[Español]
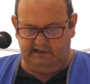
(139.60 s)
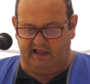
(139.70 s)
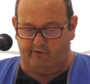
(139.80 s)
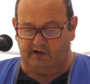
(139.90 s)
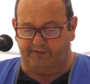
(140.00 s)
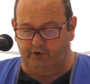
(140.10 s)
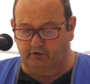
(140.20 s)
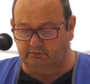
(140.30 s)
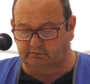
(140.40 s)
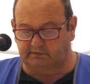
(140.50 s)
La
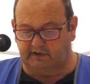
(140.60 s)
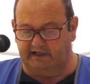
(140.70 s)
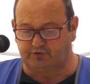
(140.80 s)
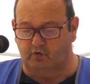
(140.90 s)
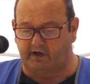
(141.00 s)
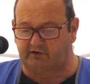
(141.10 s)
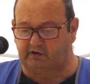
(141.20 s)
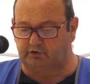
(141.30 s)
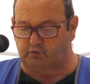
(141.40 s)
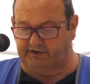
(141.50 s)
donación es un
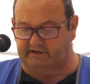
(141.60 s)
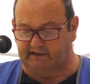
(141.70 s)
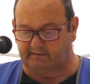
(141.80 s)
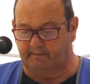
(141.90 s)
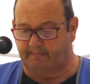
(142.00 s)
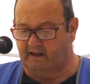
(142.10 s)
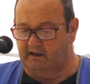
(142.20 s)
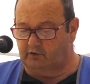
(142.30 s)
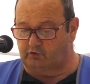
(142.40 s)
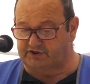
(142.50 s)
gesto altruista,
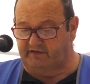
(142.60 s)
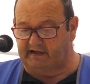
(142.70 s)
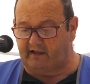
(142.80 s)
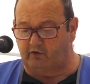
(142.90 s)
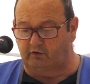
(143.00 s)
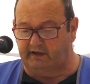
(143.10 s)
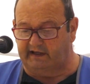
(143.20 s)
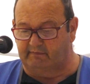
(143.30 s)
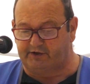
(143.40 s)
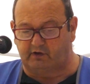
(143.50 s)
considerado
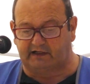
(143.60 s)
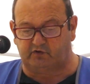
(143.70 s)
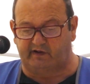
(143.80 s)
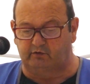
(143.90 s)
el mayor acto de